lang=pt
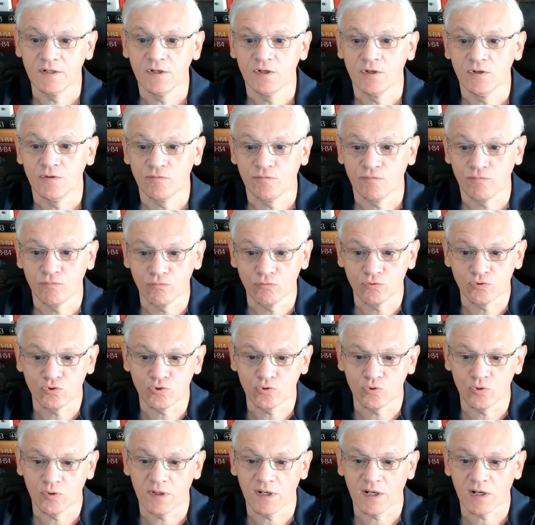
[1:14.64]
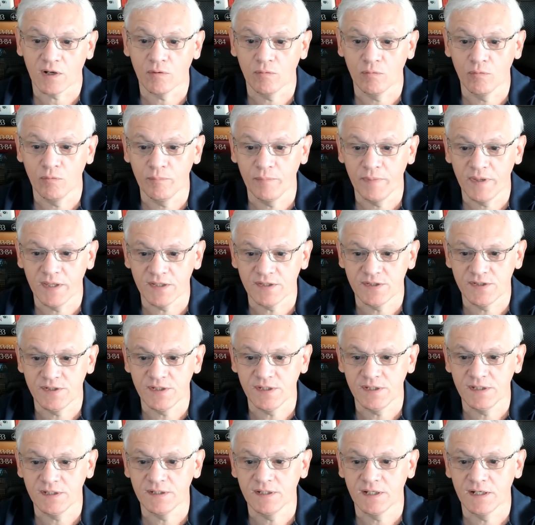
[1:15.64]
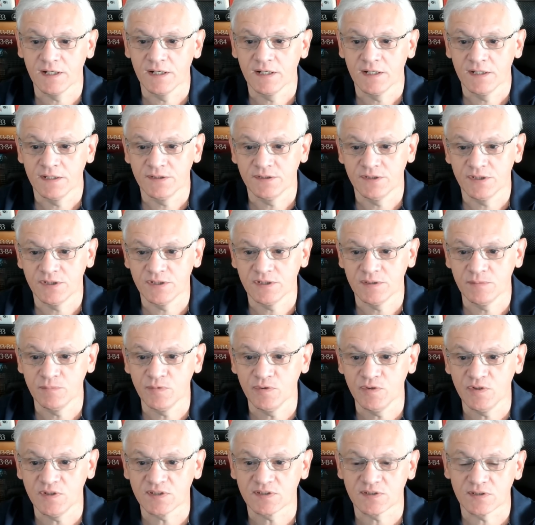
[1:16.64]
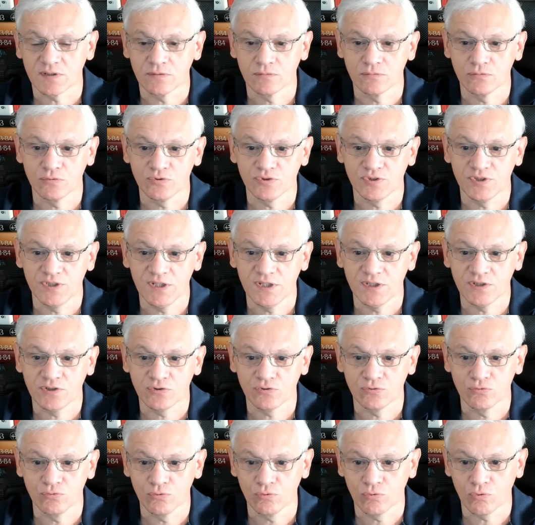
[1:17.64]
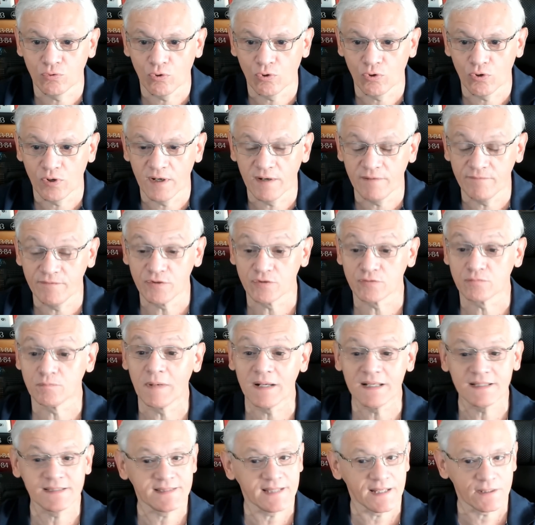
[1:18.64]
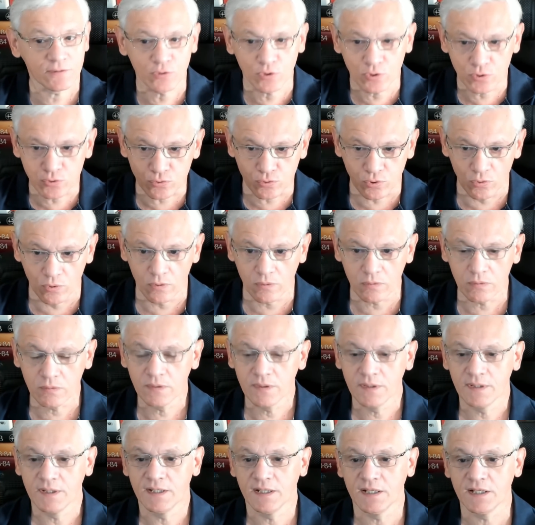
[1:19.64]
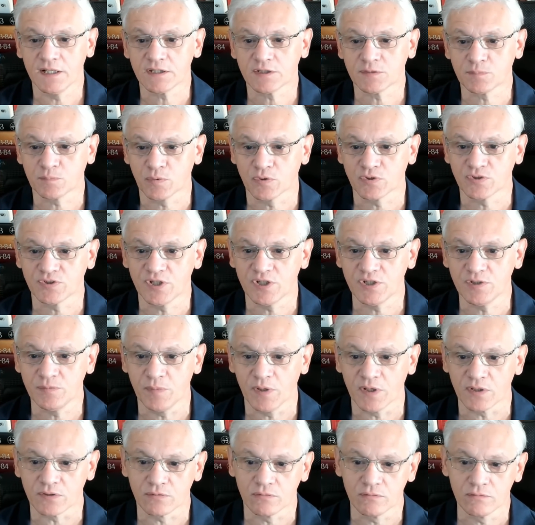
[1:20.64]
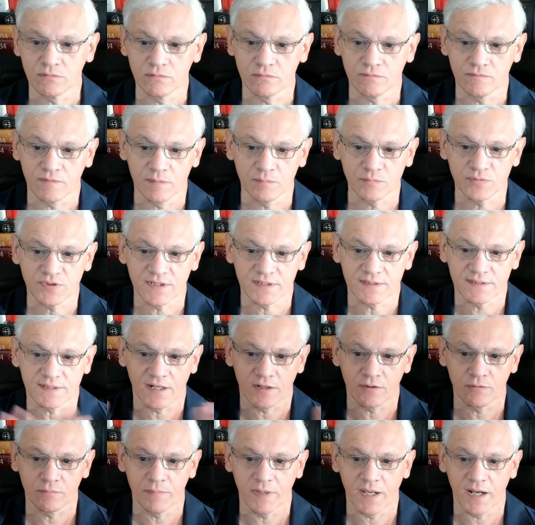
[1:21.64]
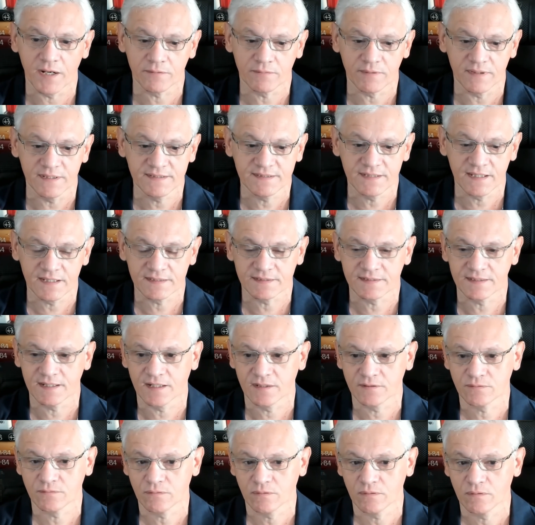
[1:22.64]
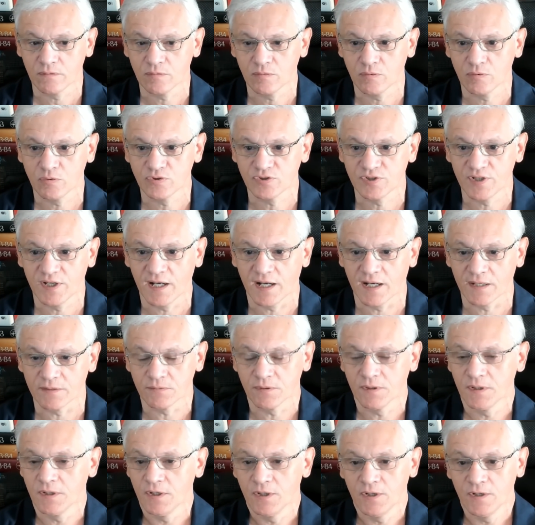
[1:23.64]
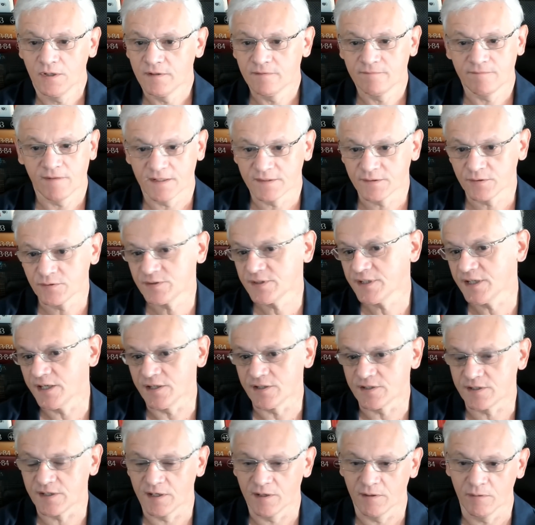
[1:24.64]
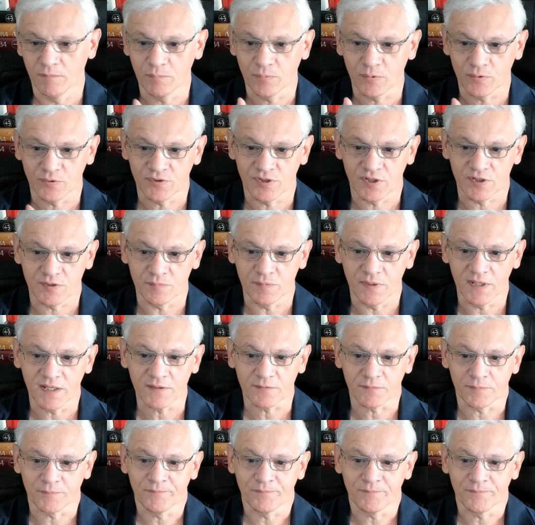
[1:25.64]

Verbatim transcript: funciona como medida de diminuição dos índices do coronavírus. Mas se adotou esse procedimento. Não, não vamos entrar no mérito aí se é certo ou, ou se é errado. O fato é o seguinte, é um procedimento